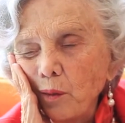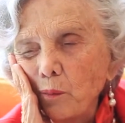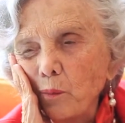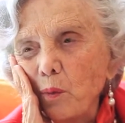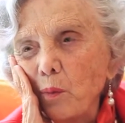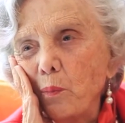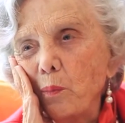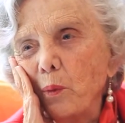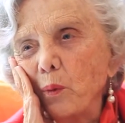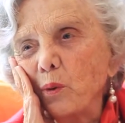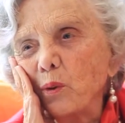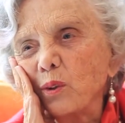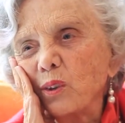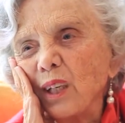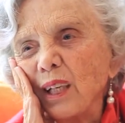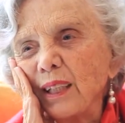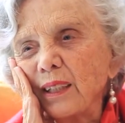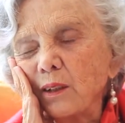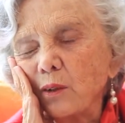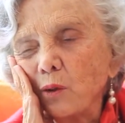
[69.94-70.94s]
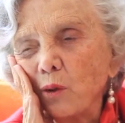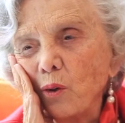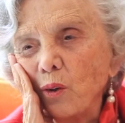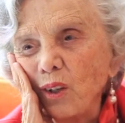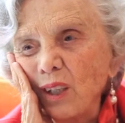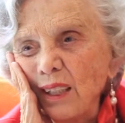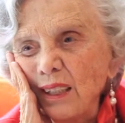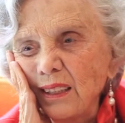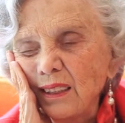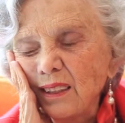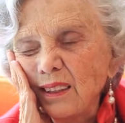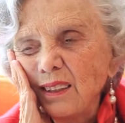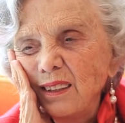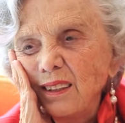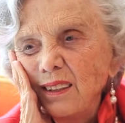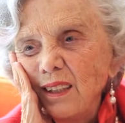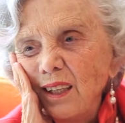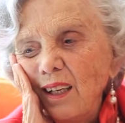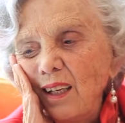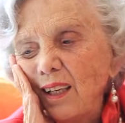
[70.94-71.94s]
hay muy pocos lectores.
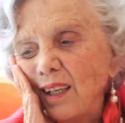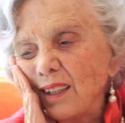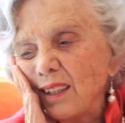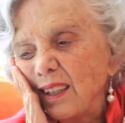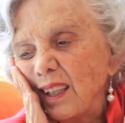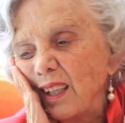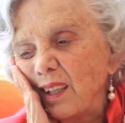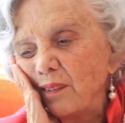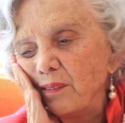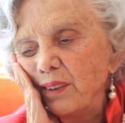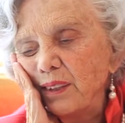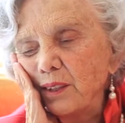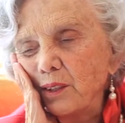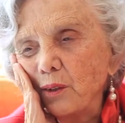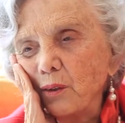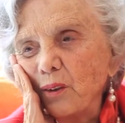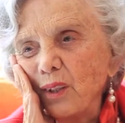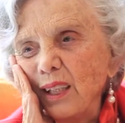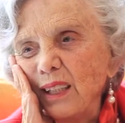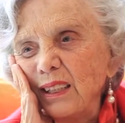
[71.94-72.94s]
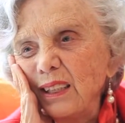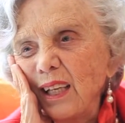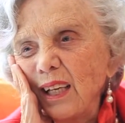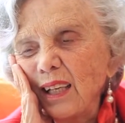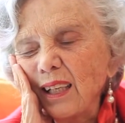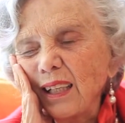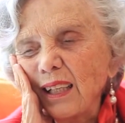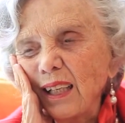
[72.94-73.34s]
La televisión es la